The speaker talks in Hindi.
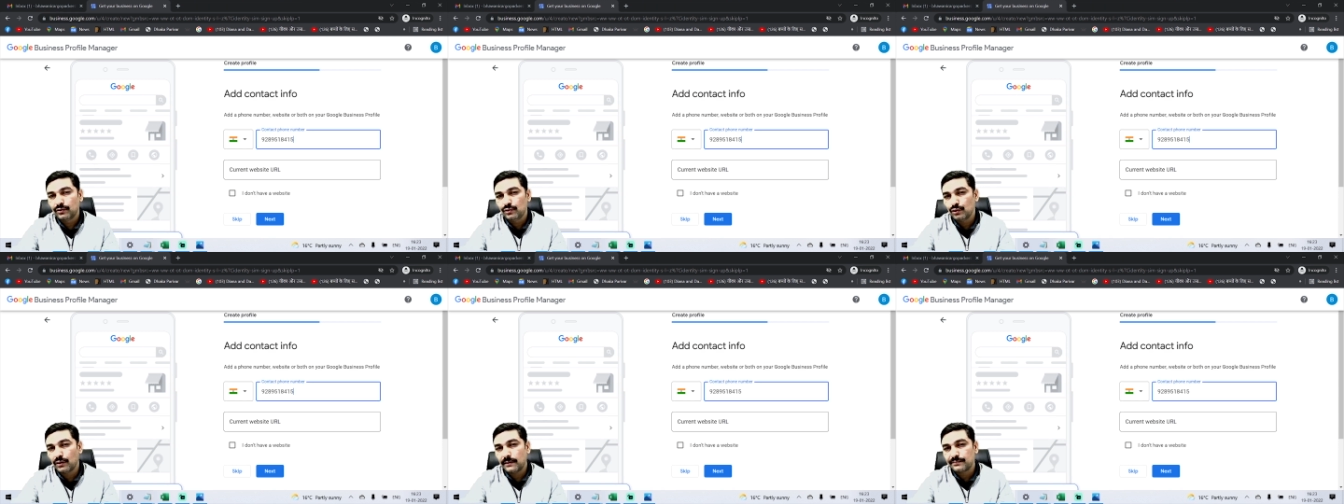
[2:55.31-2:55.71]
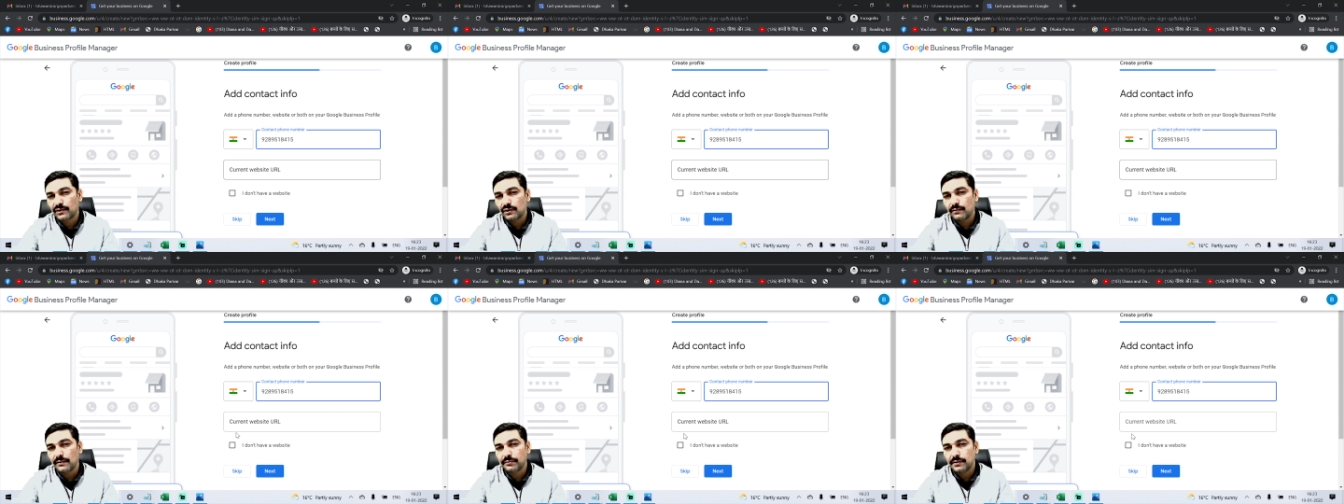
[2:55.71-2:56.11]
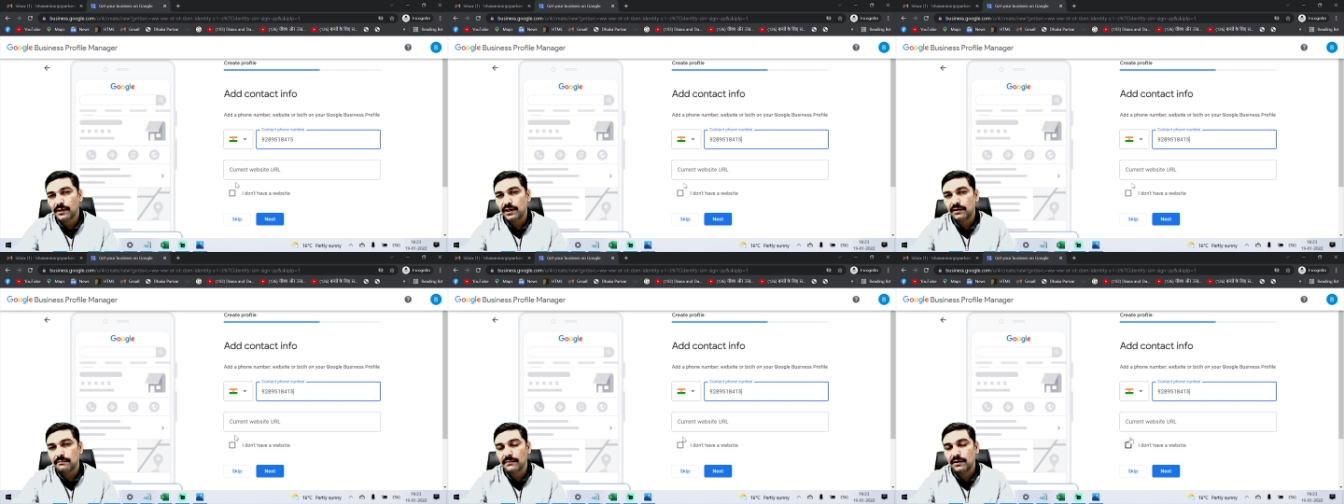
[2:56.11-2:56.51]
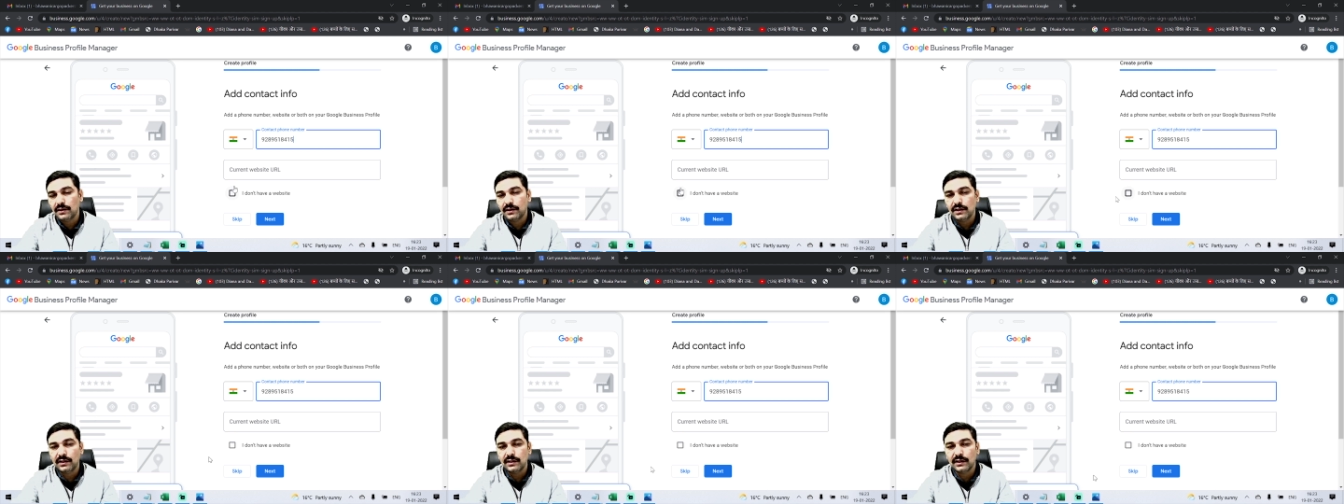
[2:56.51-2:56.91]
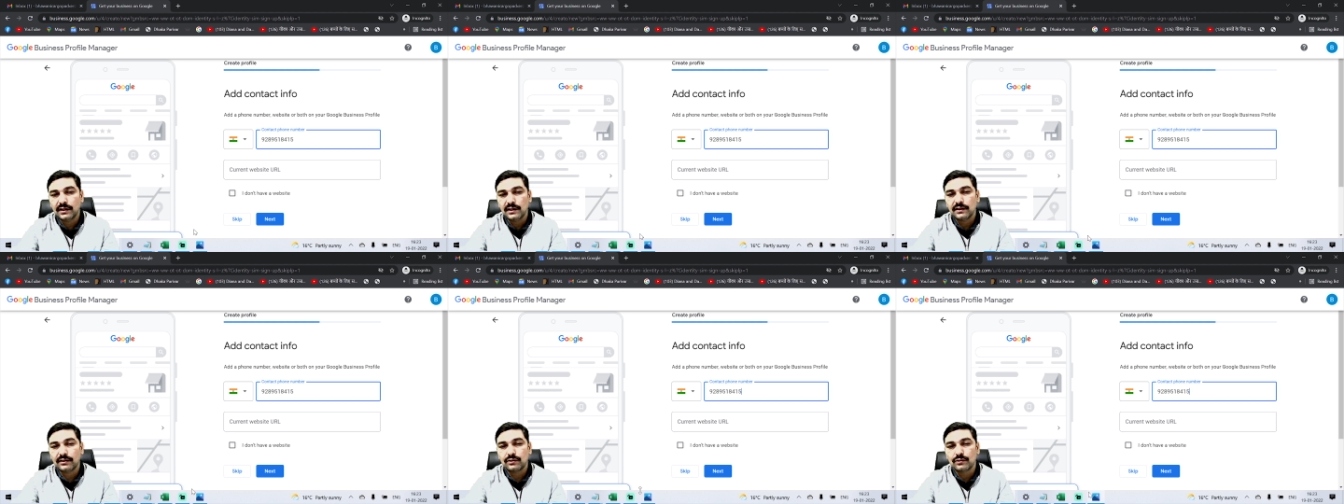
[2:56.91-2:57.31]
जो आपकी वेबसाइट में नहीं
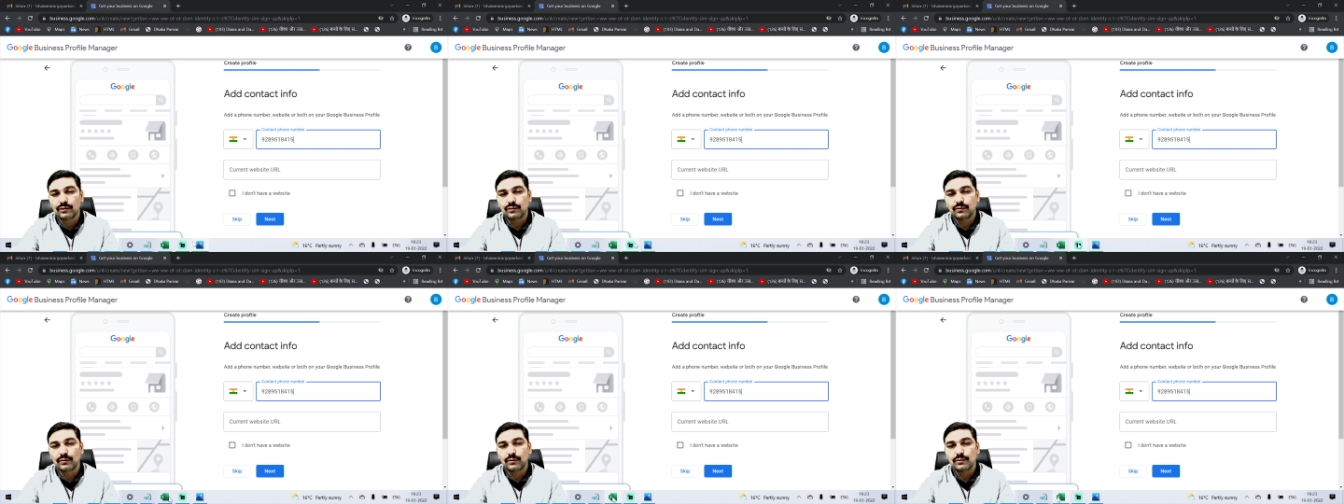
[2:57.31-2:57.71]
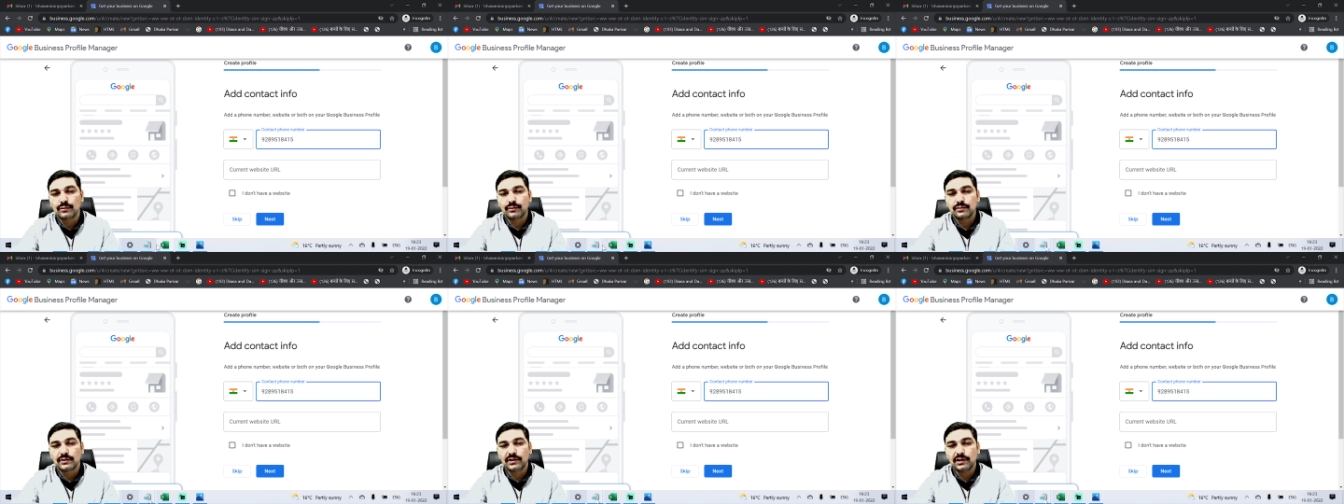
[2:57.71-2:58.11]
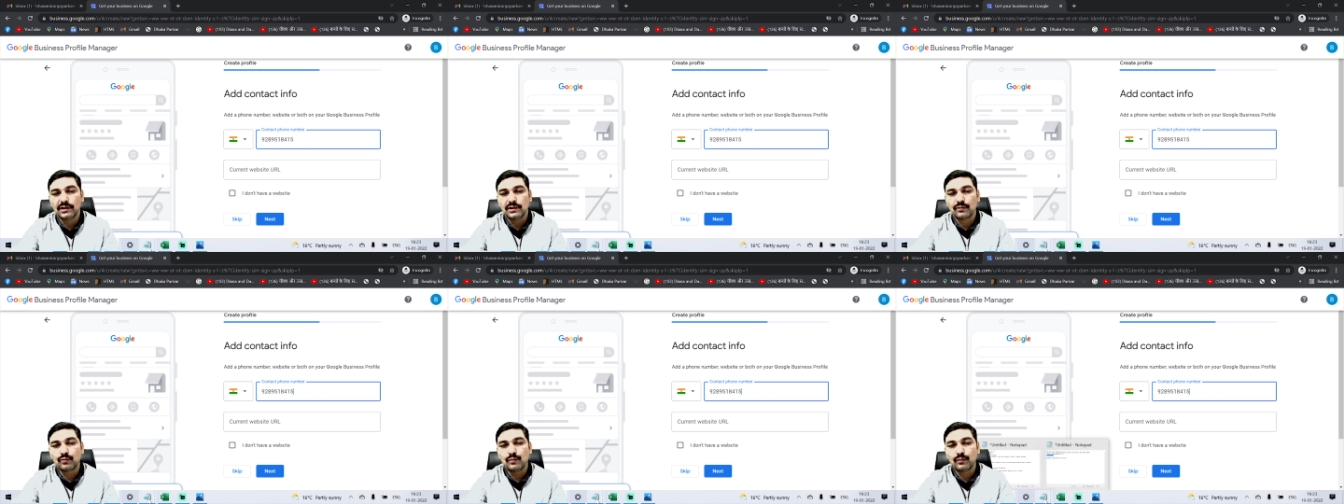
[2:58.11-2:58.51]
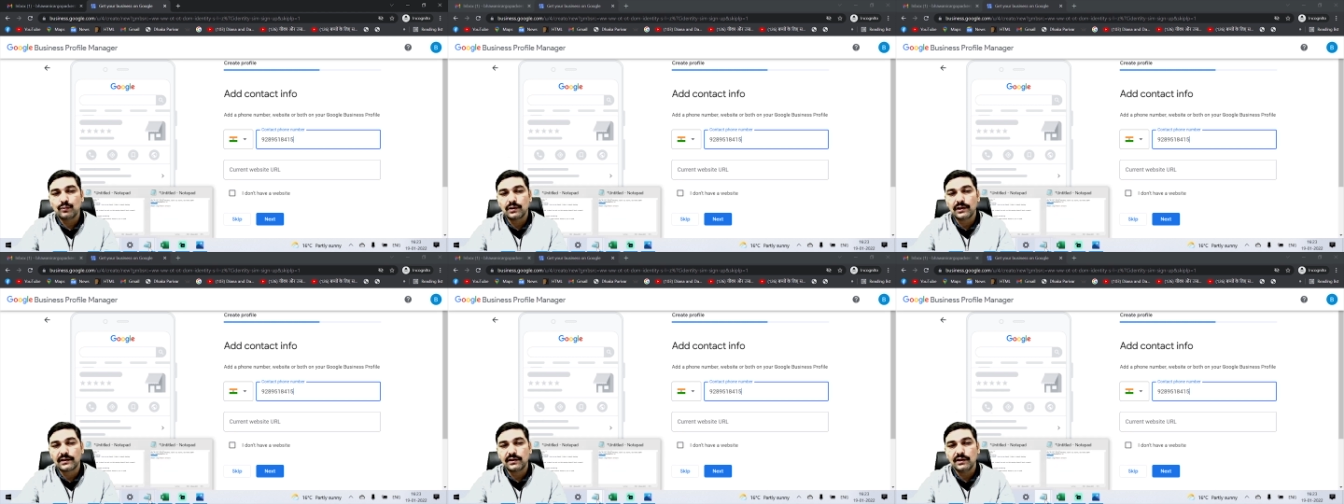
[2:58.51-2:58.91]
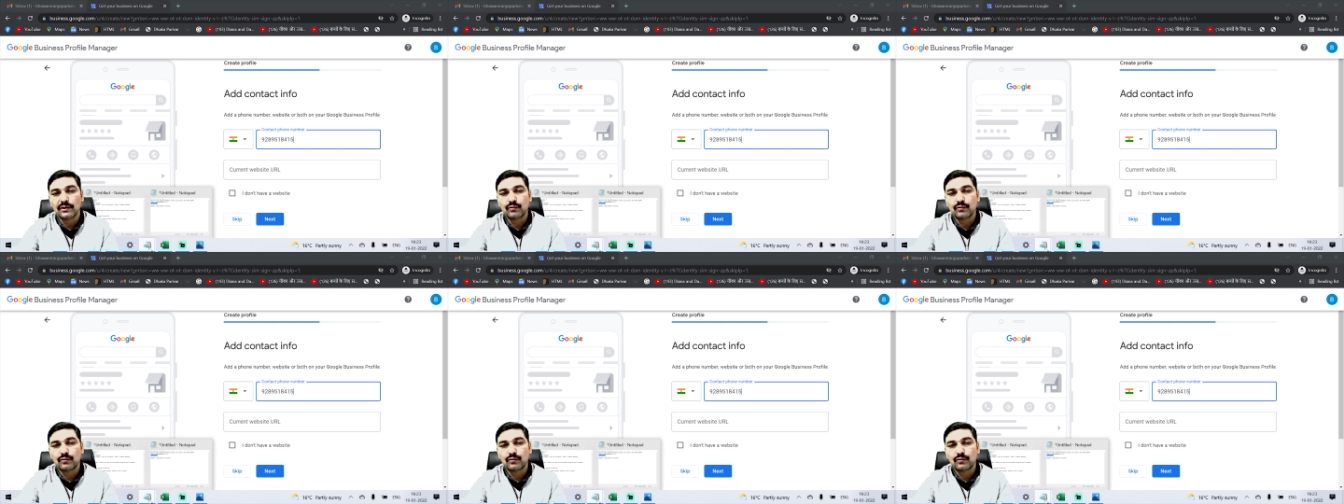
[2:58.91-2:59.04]
है तो ये गूगल की